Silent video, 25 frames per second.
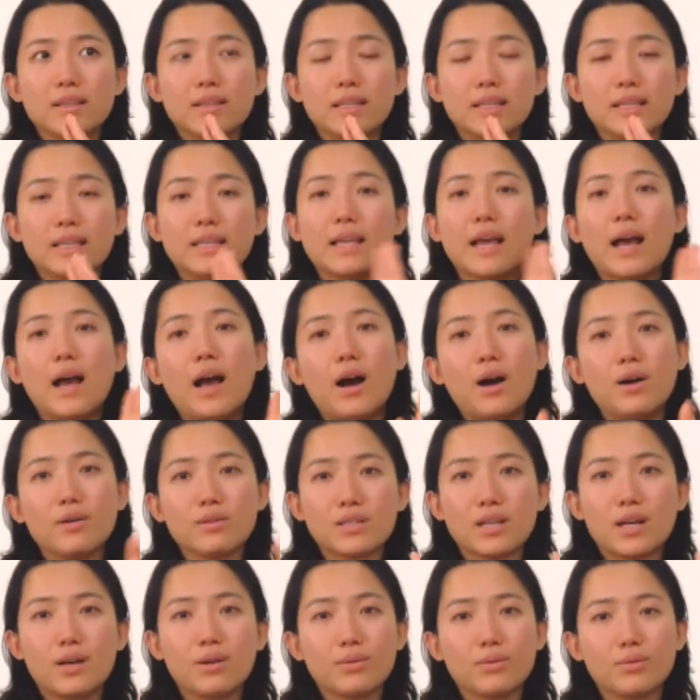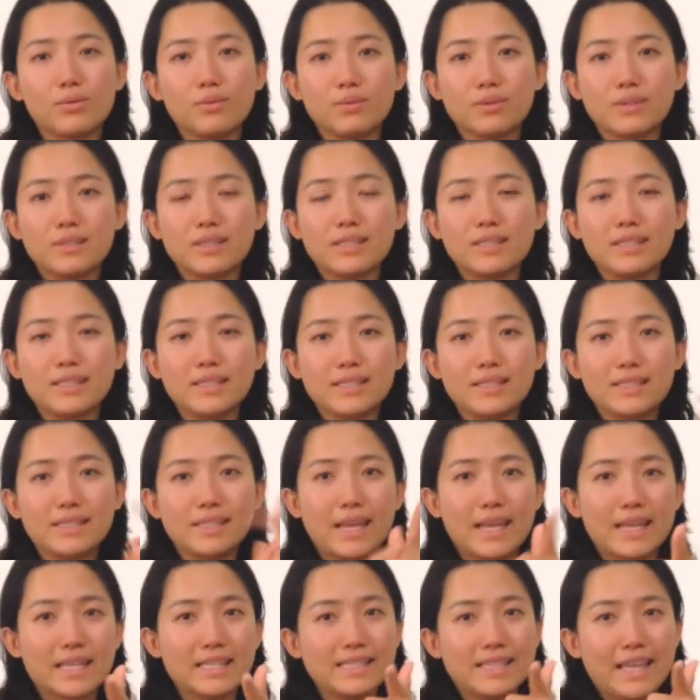一定要好好照顾自
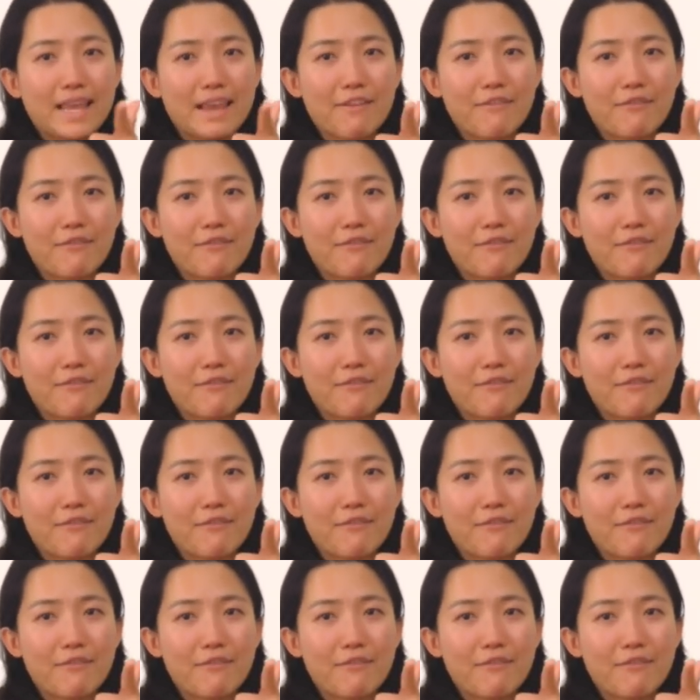己，Stay safe。